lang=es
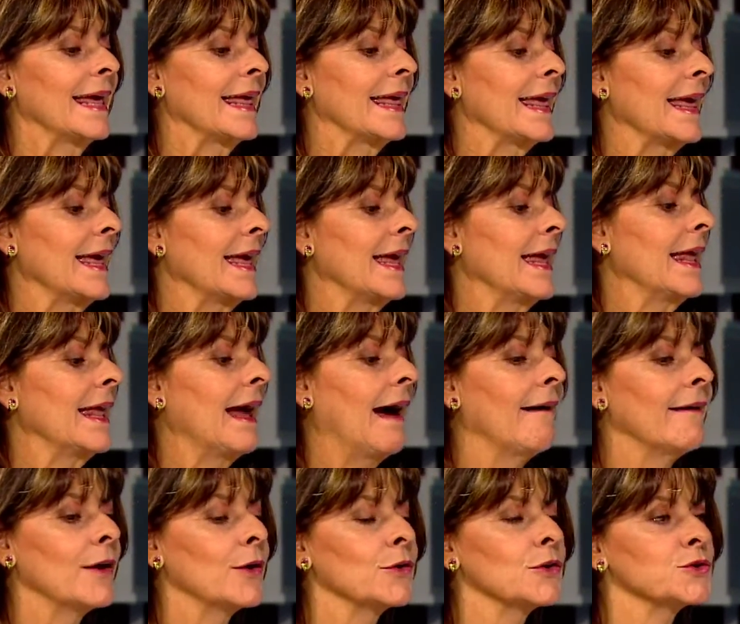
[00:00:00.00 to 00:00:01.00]
que
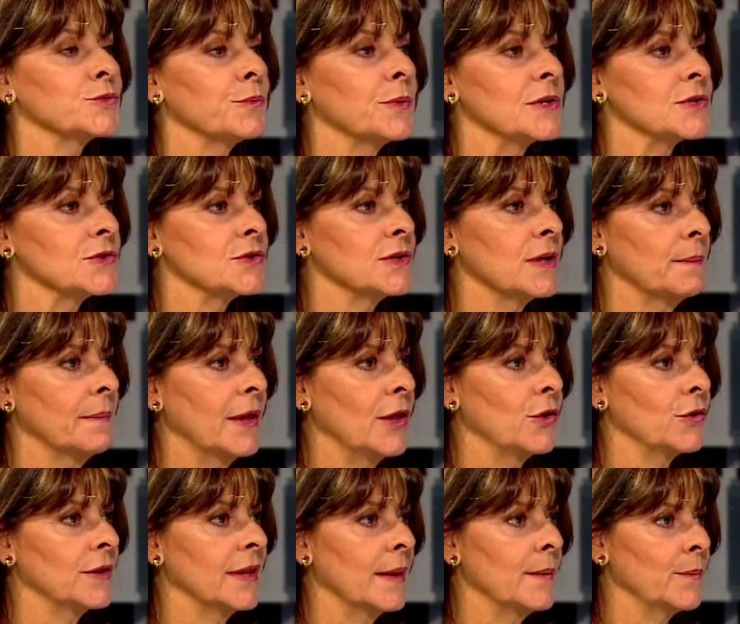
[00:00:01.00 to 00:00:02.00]
había unos puestos de
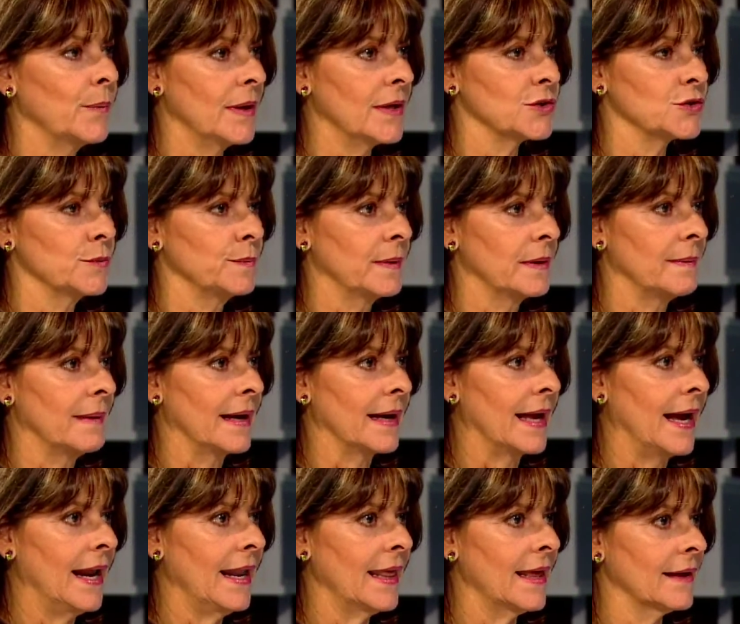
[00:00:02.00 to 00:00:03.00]
medio tiempo en la
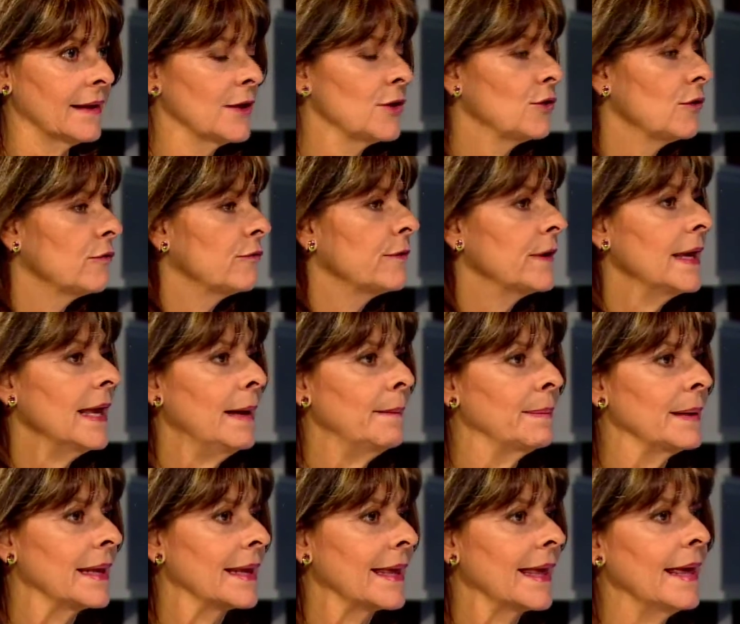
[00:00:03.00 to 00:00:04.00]
superbancaria. Y yo fui,
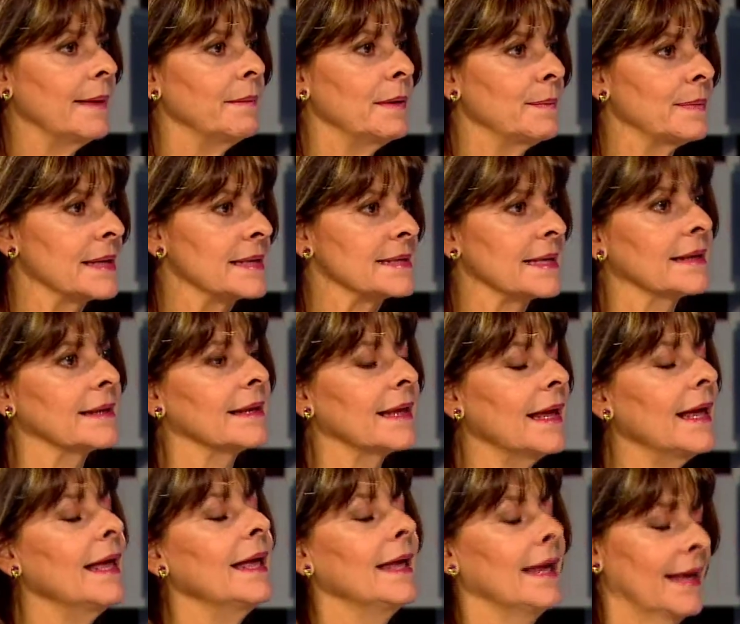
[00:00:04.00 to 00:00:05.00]
apliqué, me
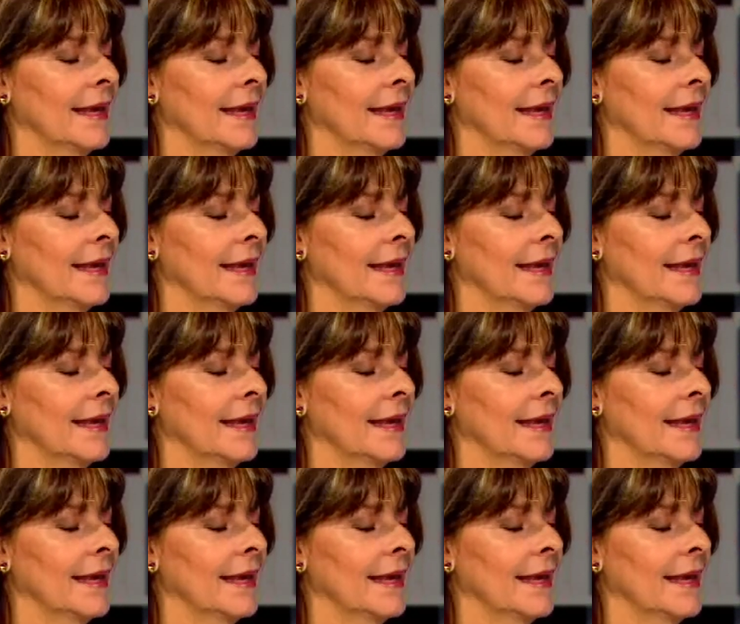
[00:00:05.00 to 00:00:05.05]
presenté